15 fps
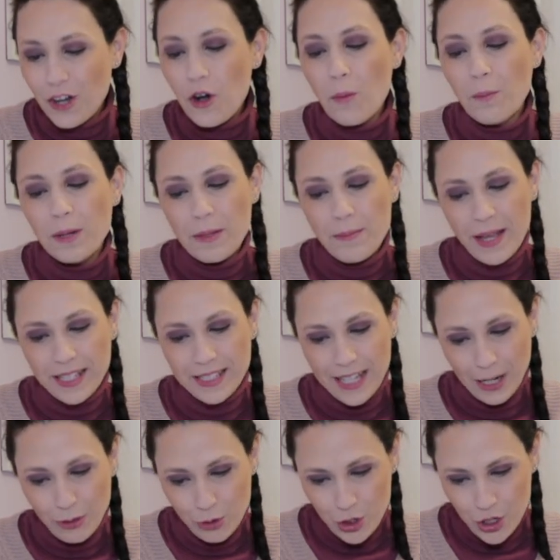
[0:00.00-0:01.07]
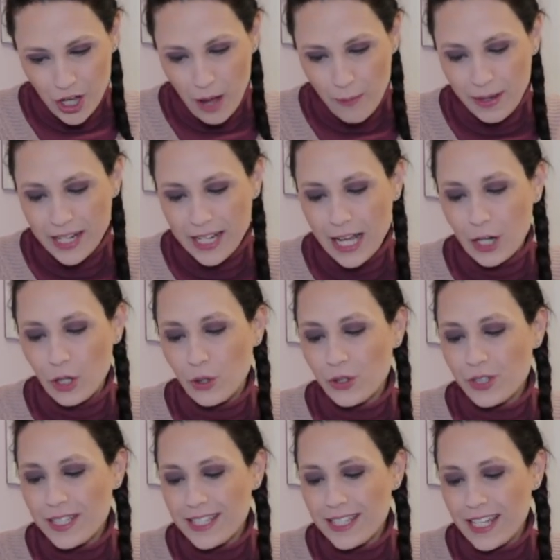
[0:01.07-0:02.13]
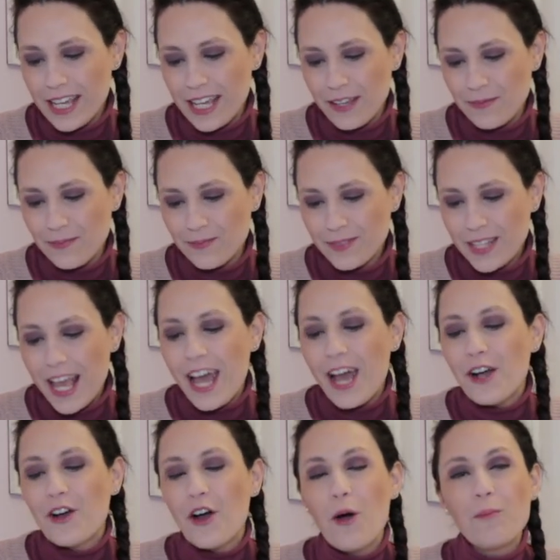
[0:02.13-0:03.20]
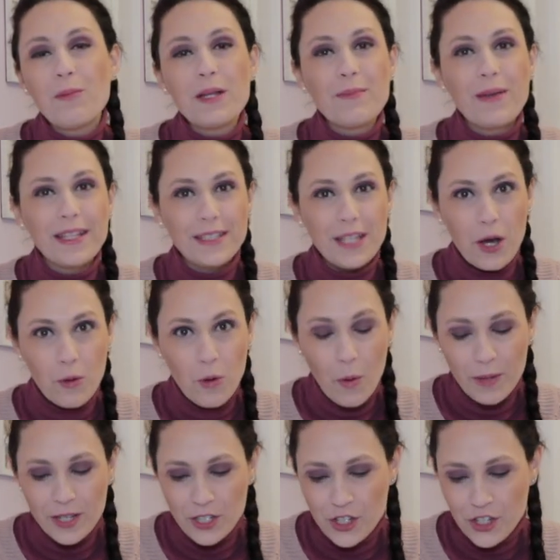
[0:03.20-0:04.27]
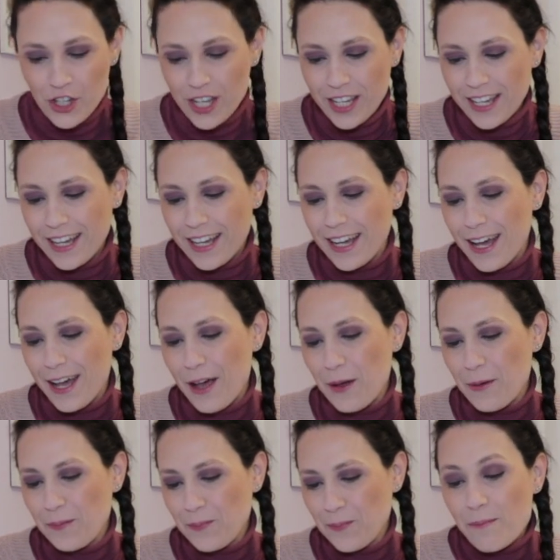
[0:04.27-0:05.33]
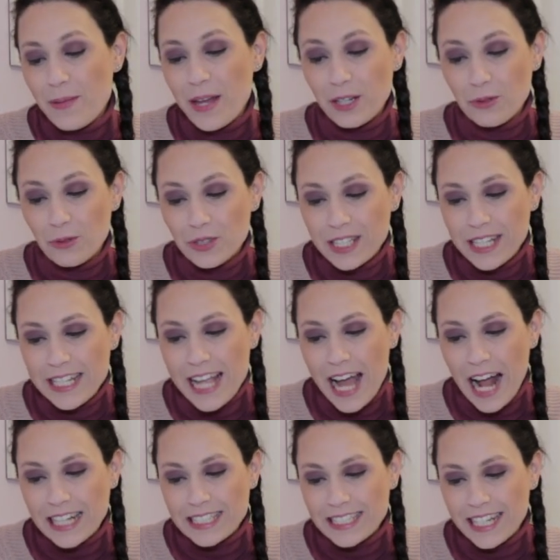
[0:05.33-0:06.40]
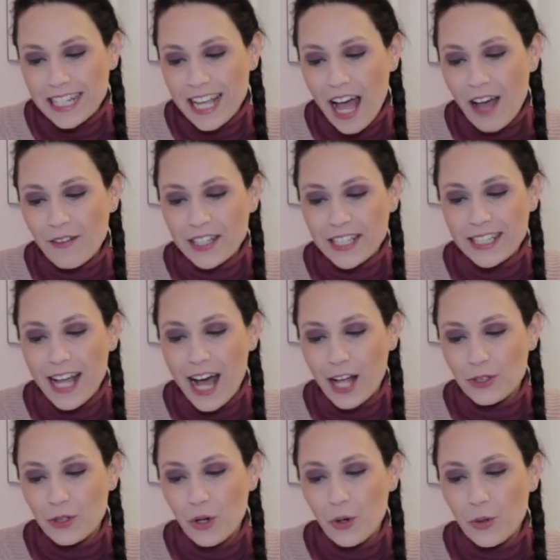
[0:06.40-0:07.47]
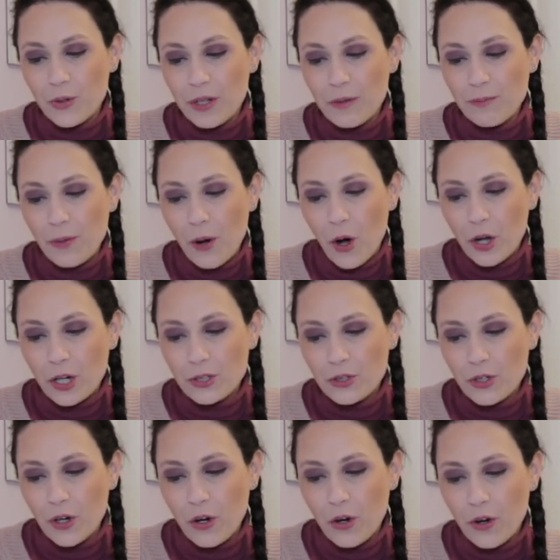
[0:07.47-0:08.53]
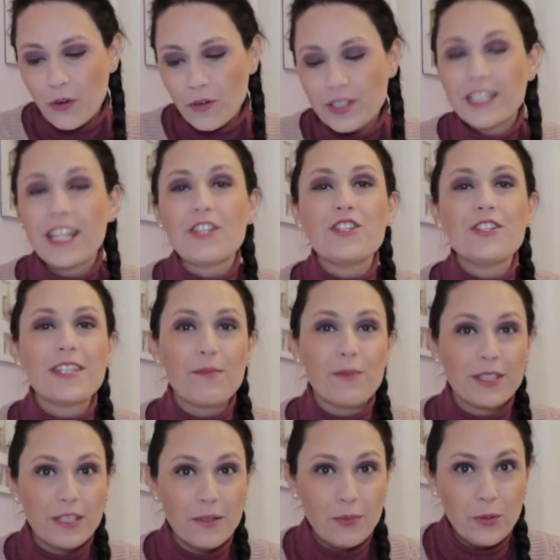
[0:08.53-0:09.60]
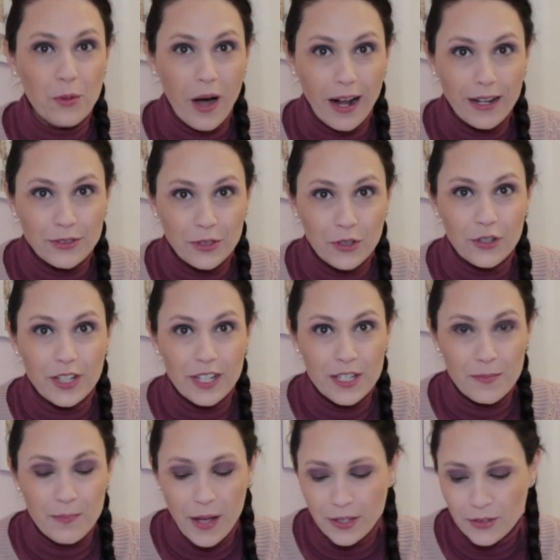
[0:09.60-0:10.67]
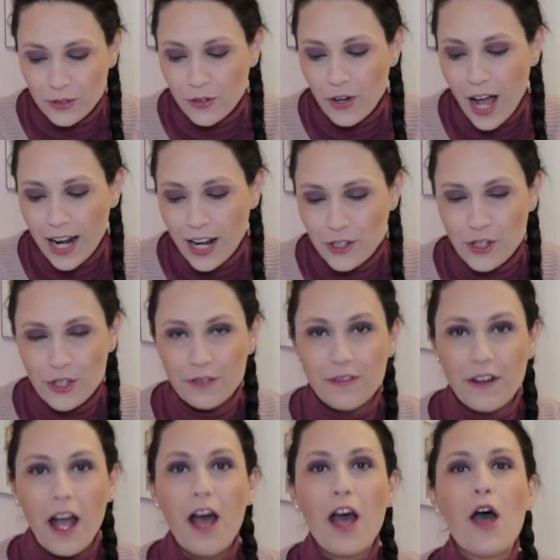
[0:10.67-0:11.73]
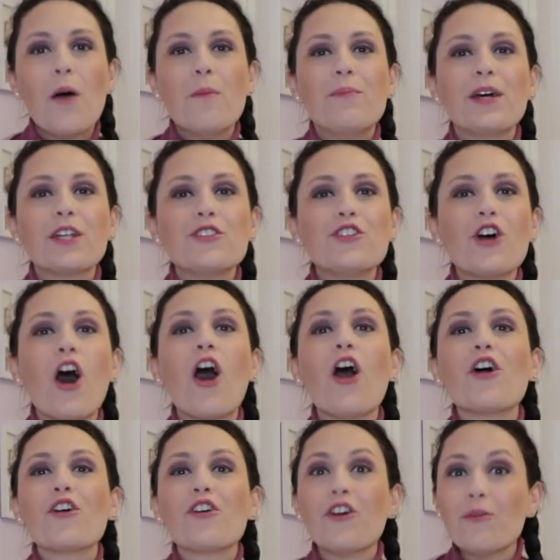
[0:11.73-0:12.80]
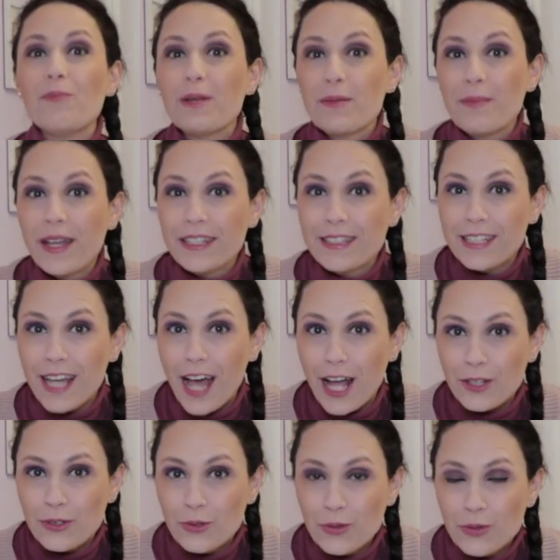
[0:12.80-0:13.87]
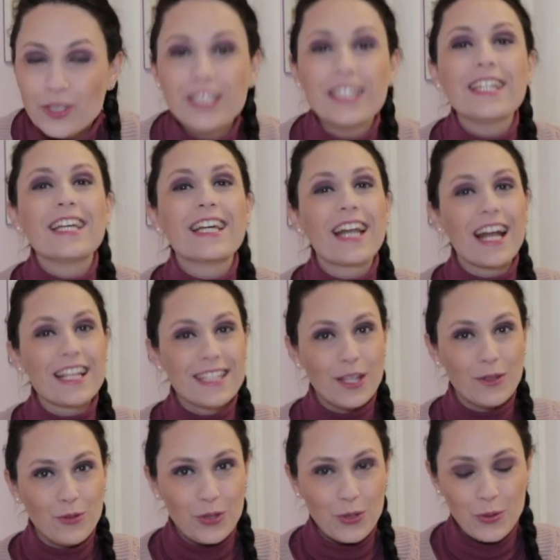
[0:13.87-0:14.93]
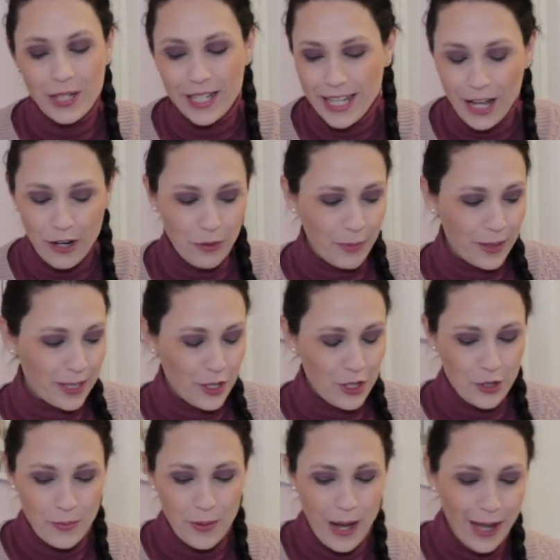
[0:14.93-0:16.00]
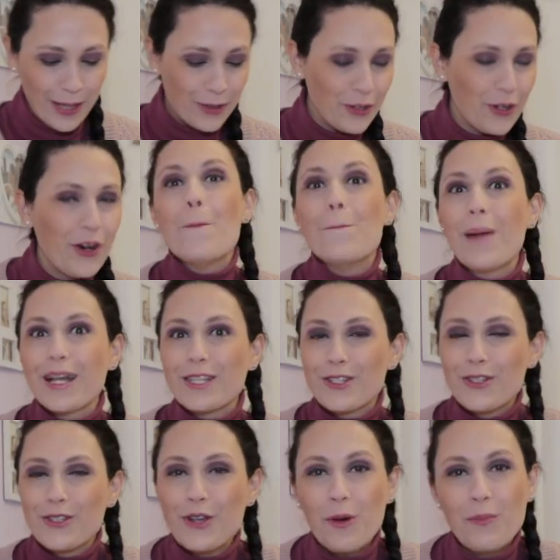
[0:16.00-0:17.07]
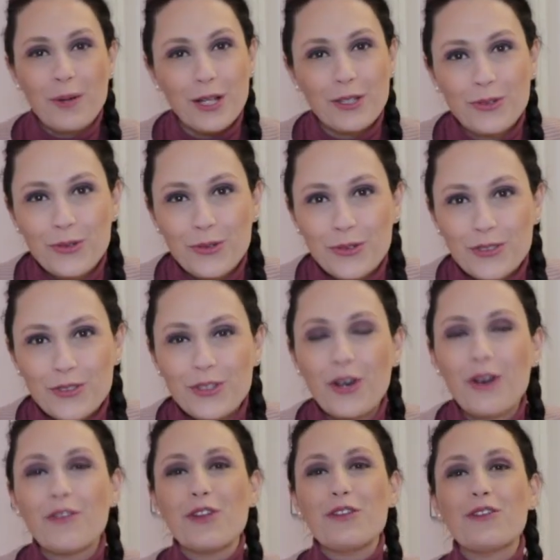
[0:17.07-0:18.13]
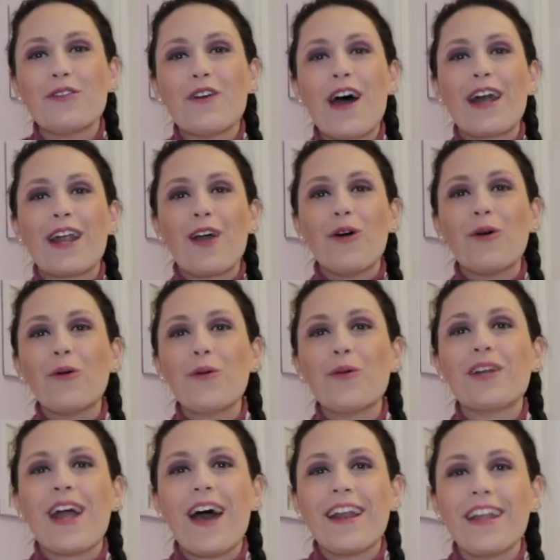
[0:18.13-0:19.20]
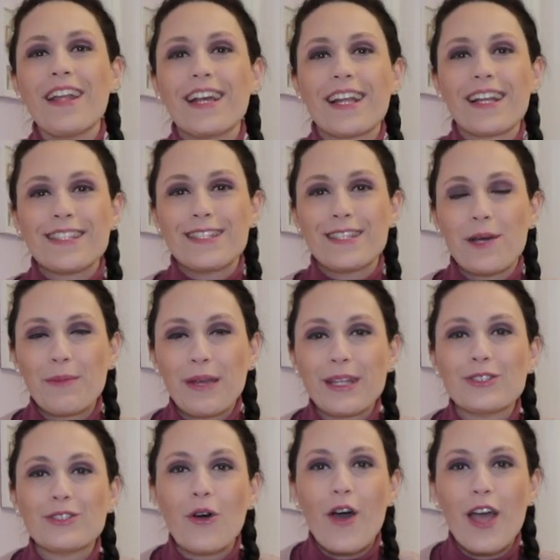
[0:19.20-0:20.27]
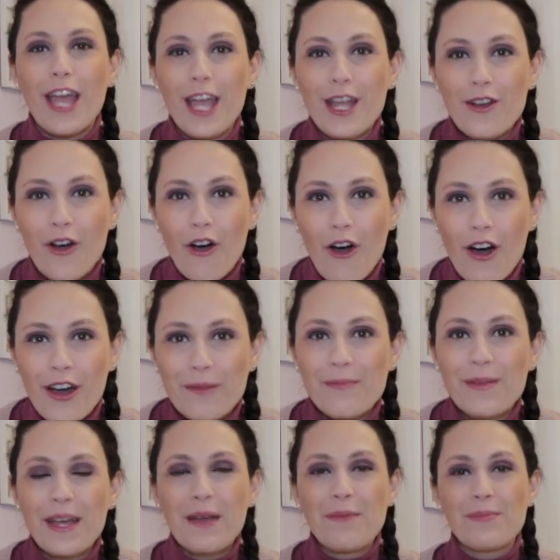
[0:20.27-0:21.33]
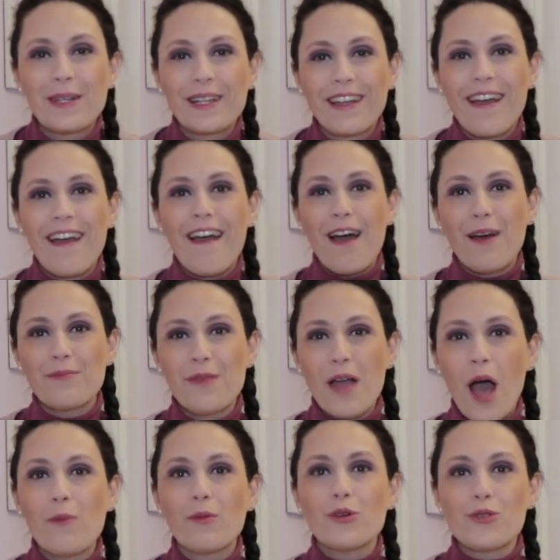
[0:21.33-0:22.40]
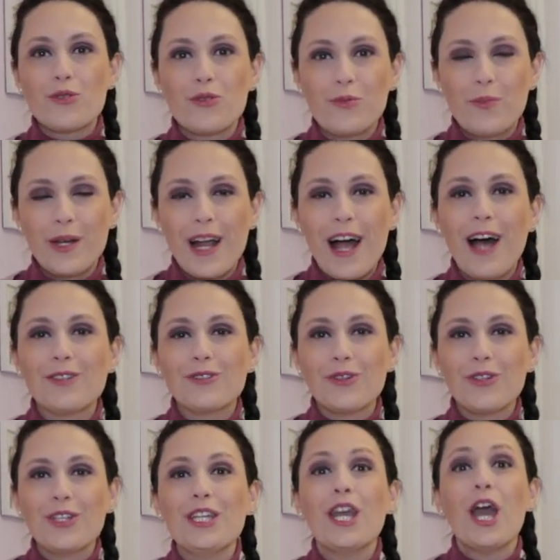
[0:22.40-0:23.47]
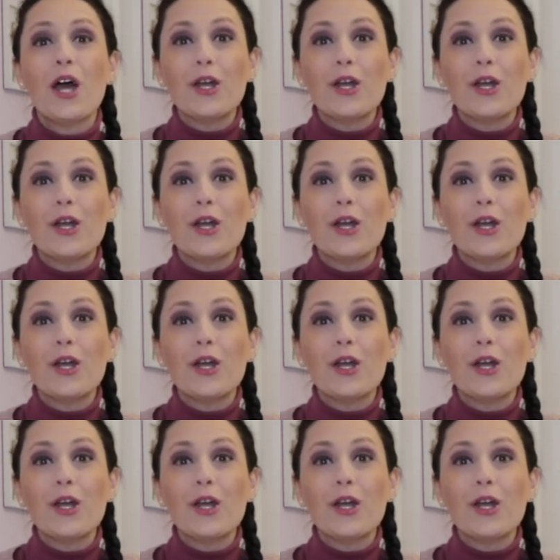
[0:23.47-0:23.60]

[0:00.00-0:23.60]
complimenti a Lucia Maria Lonzi, complimenti a Woman Chic. Per tutti gli altri avete dato un importo decisamente più alto rispetto alla cifra. Perciò complimenti a tutti, grazie a tutti quelli che hanno partecipato, ma soprattutto voglio fare un ringraziamento enorme perché abbiamo superato i